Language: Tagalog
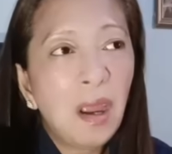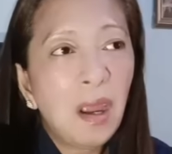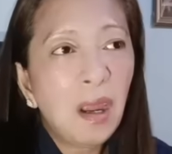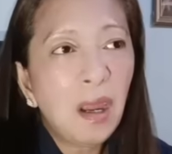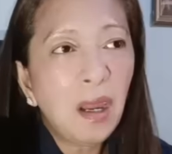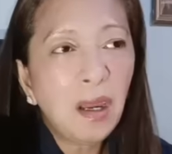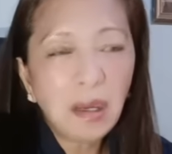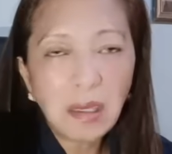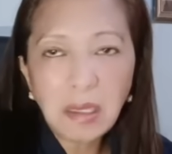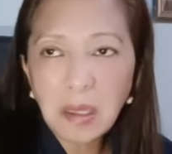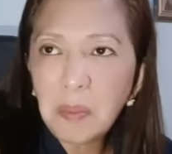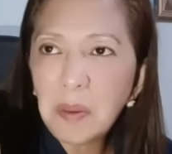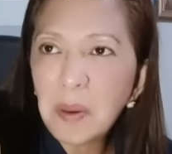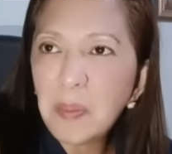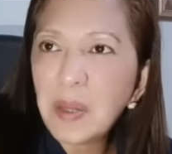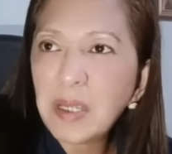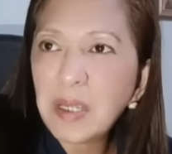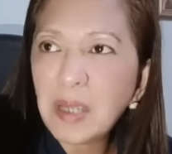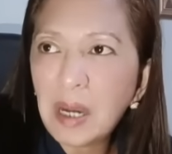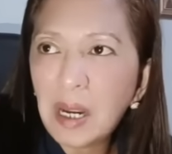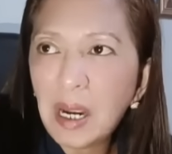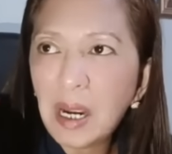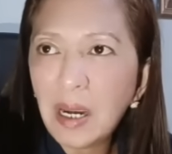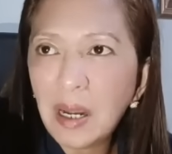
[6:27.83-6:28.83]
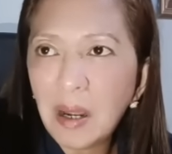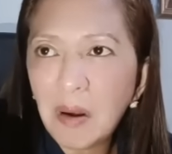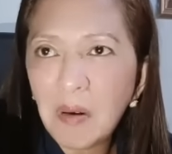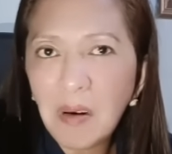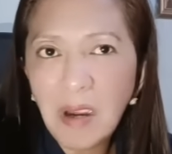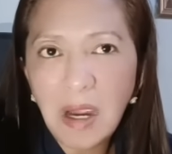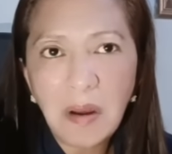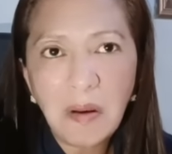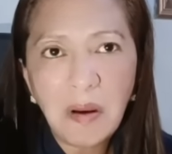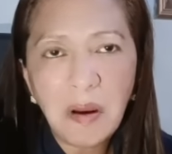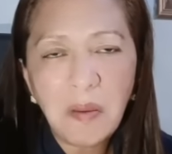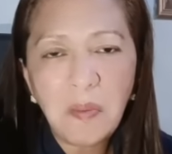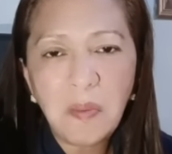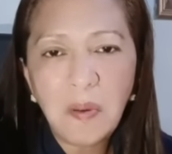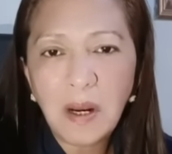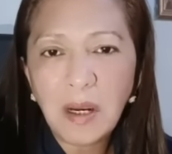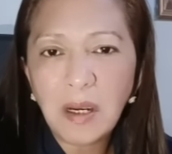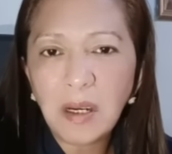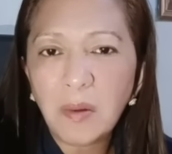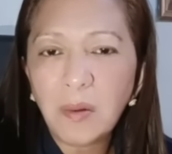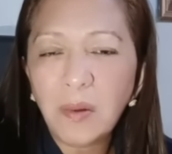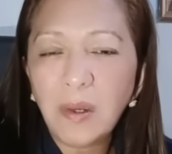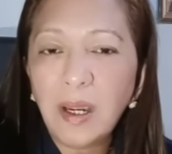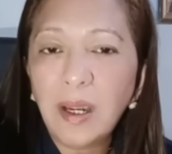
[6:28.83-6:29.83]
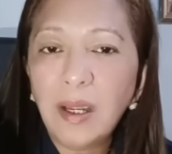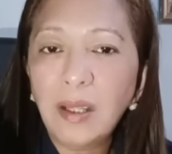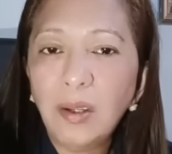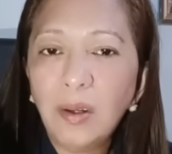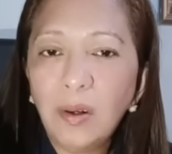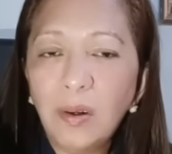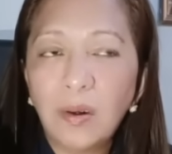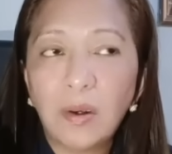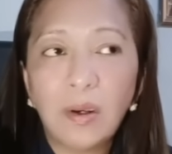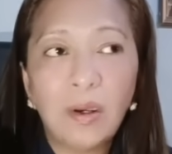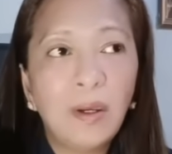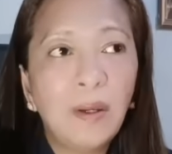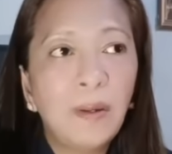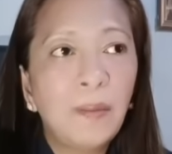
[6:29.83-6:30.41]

eh kasi bibisa na ka lang ako ilaw, eh, eh ni Kuya Edo.